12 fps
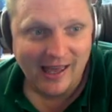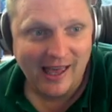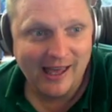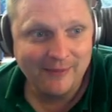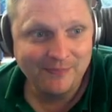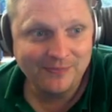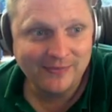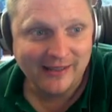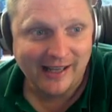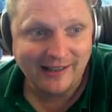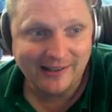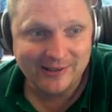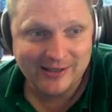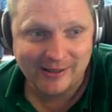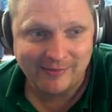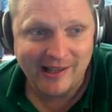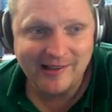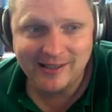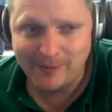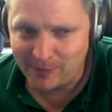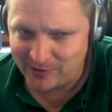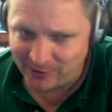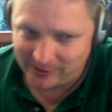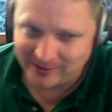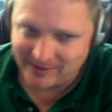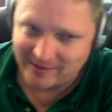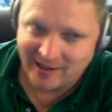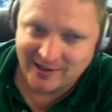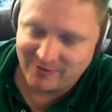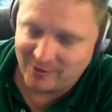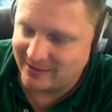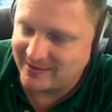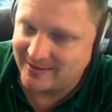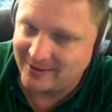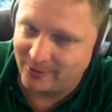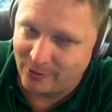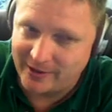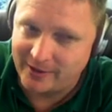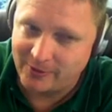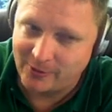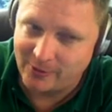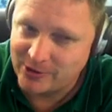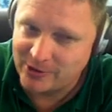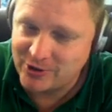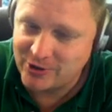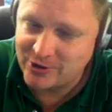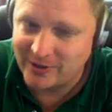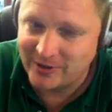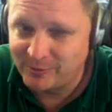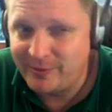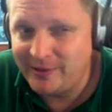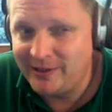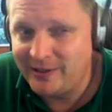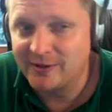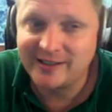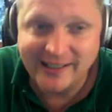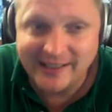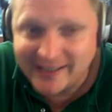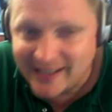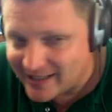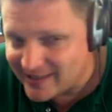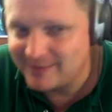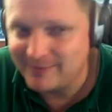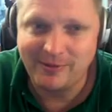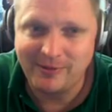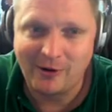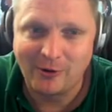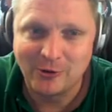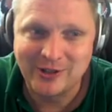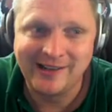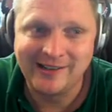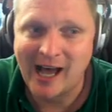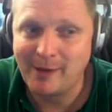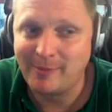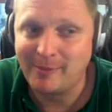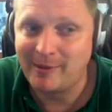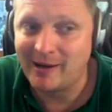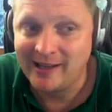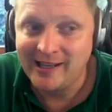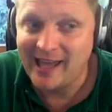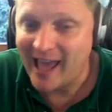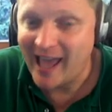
Ähm, hat er geschrieben, es gibt bezüglich der Transformation der deutschen Automobilindustrie eine ganze Menge Baustellen, aber hey